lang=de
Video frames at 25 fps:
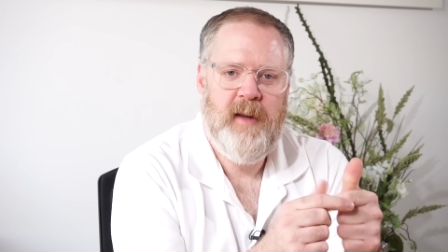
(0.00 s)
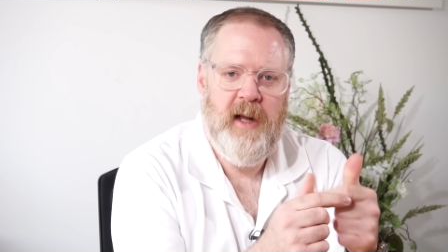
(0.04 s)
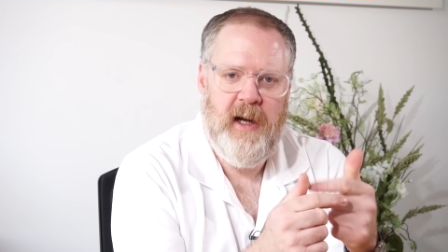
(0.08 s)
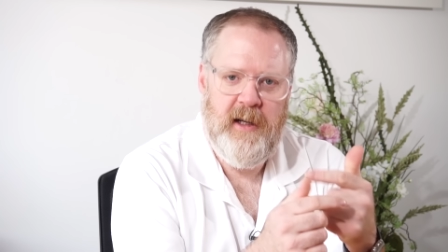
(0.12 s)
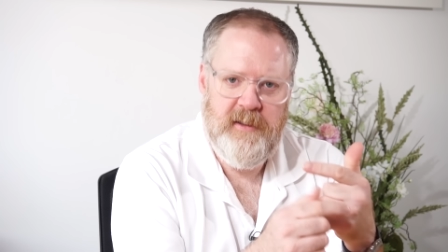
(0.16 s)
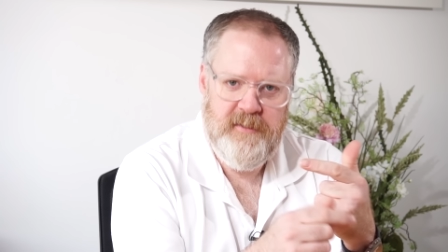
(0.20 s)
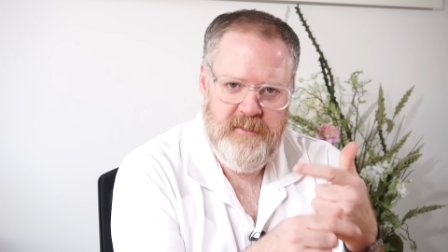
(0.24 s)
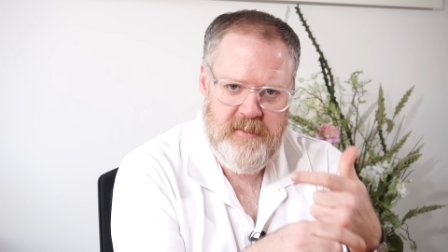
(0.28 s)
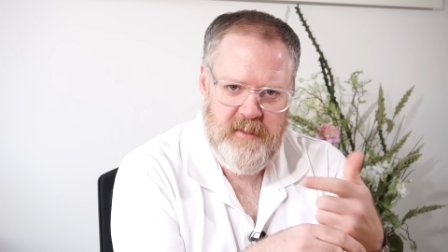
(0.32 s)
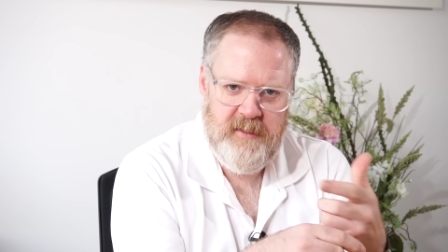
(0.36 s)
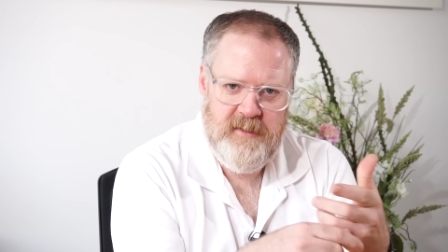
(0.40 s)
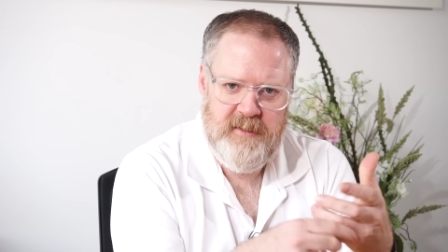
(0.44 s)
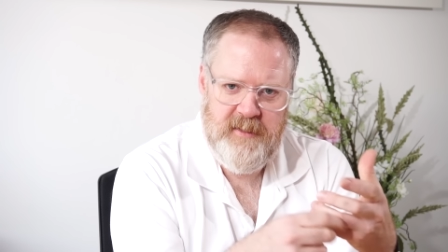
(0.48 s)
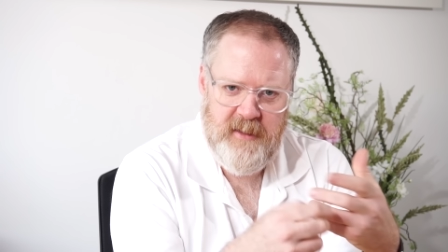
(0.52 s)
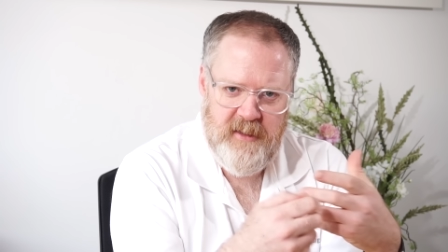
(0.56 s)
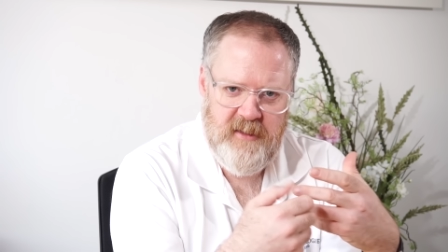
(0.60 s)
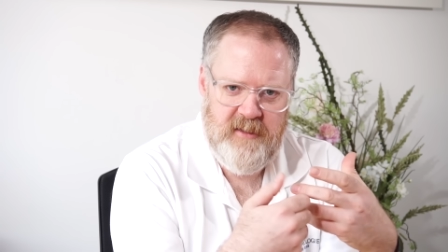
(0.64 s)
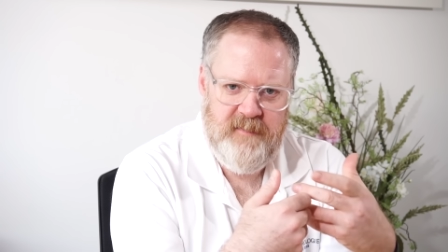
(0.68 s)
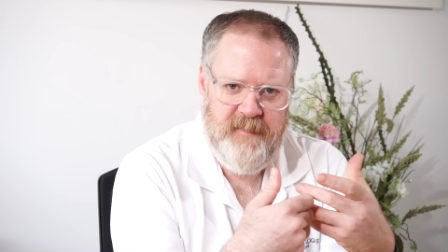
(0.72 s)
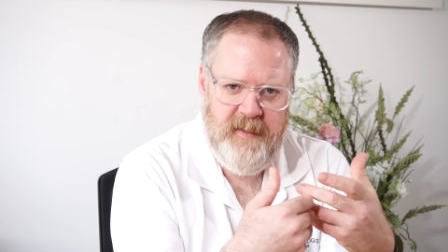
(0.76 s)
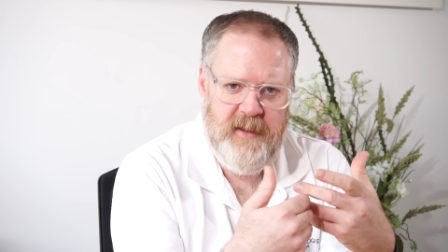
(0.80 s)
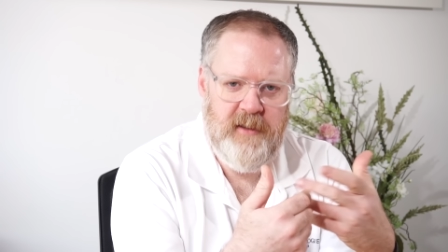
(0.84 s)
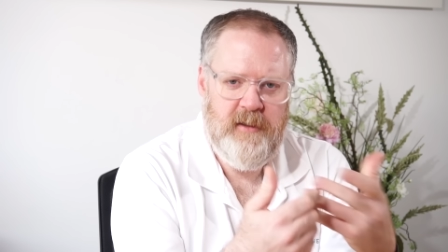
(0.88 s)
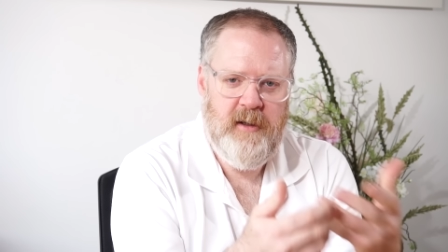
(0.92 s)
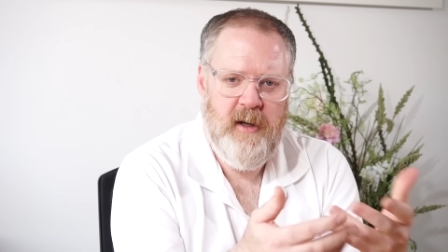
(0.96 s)
also dass der
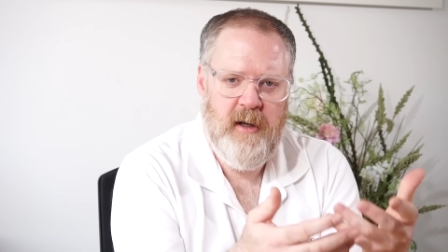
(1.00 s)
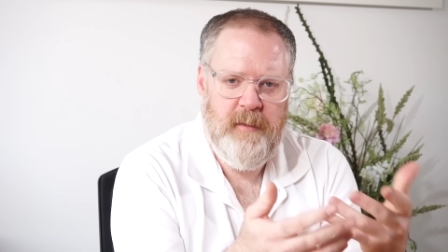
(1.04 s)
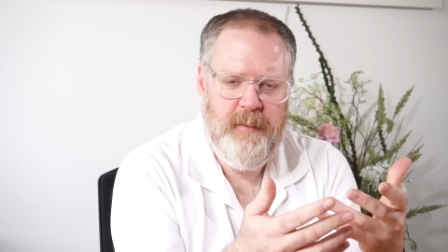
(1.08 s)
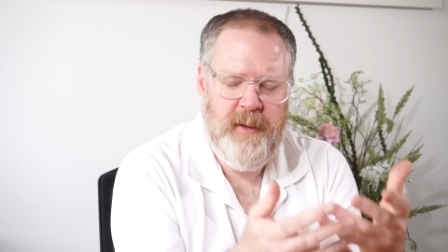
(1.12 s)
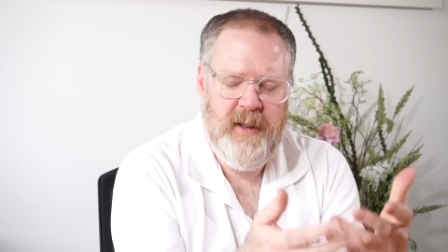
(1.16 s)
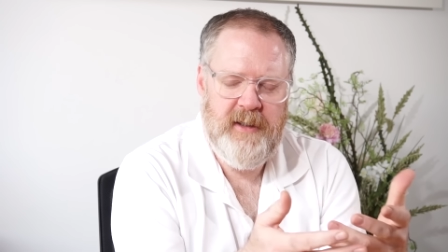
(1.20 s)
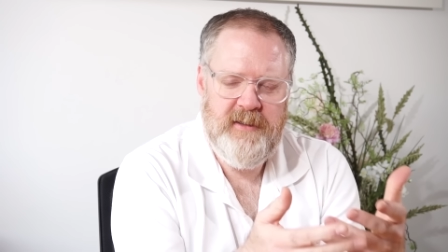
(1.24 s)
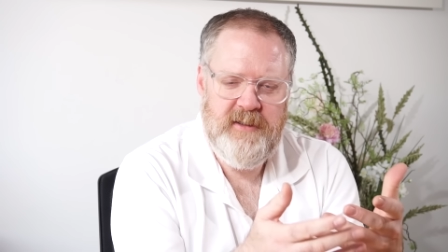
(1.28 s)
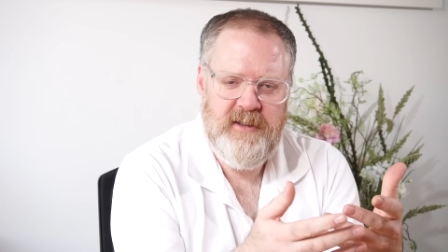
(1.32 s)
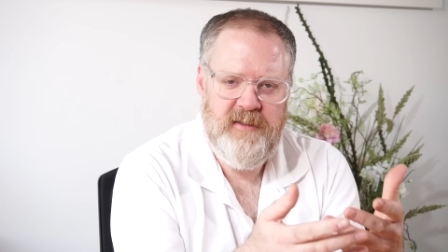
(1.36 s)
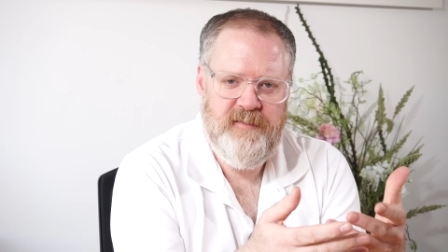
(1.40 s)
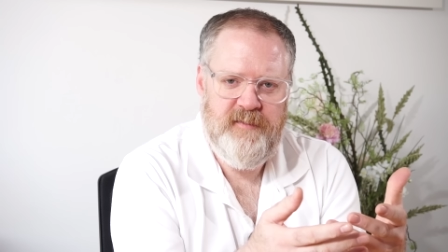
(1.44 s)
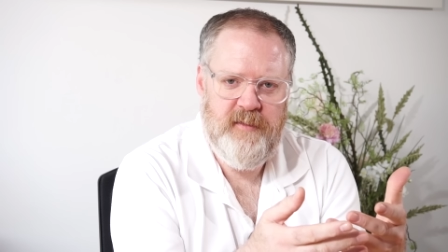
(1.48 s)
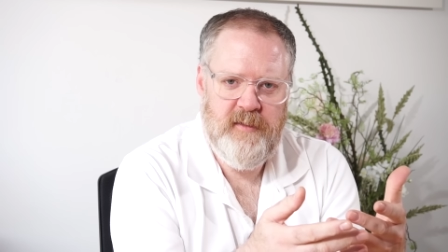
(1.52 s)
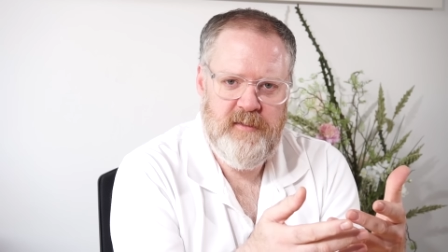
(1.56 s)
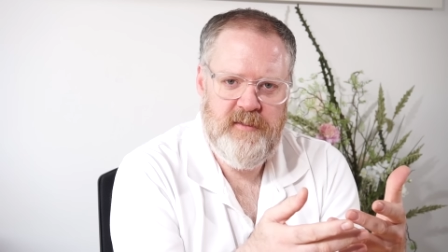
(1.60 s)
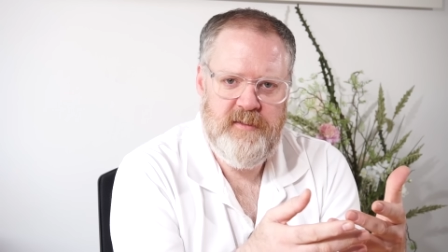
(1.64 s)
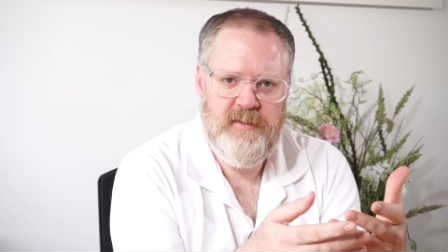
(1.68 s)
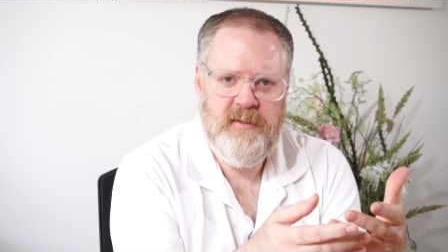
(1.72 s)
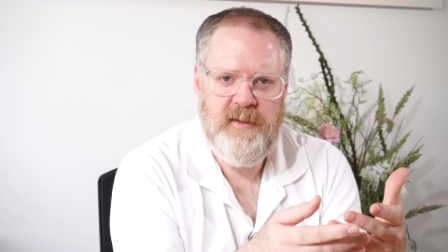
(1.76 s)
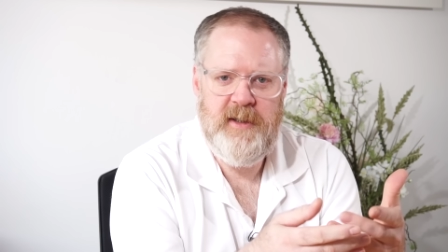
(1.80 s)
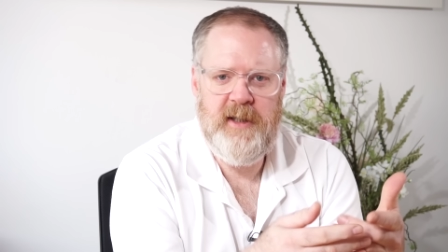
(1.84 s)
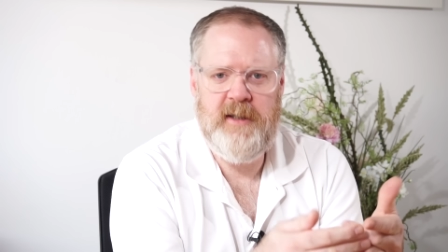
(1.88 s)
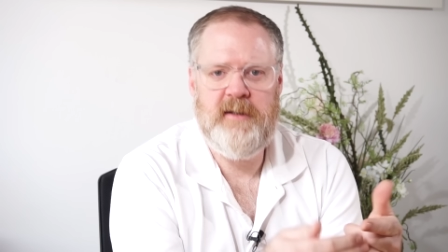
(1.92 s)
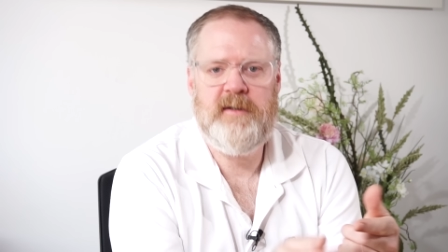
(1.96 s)
Schwellkörper an sich
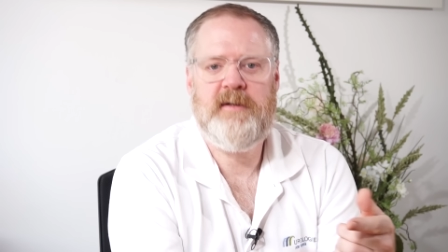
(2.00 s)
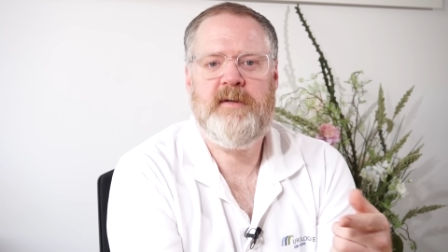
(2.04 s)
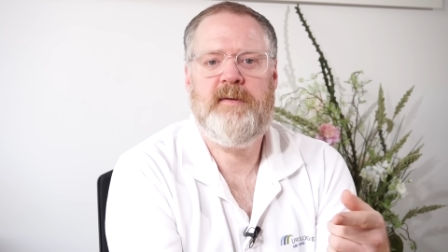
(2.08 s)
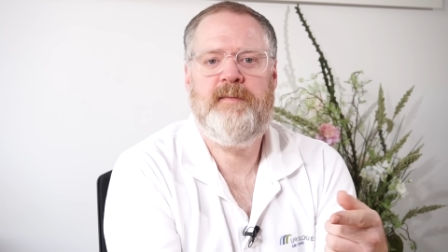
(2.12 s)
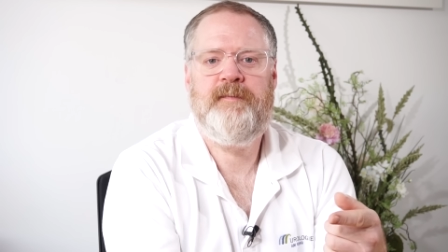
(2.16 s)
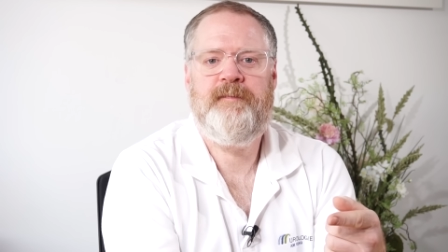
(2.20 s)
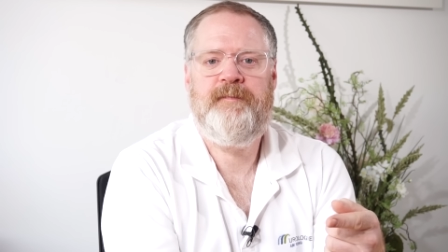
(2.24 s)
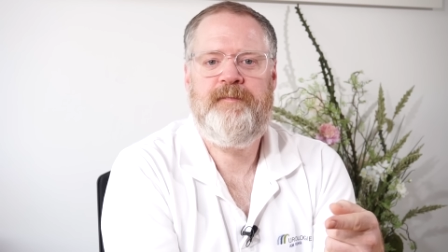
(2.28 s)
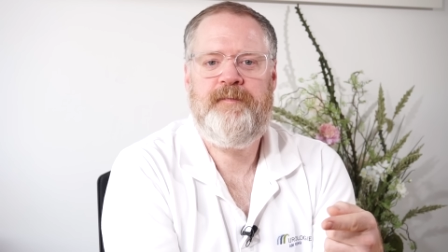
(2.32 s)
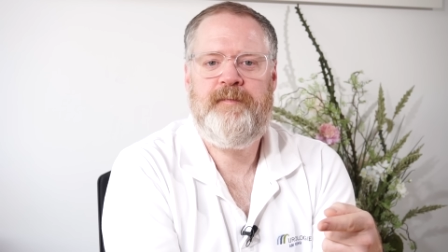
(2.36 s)
funktioniert,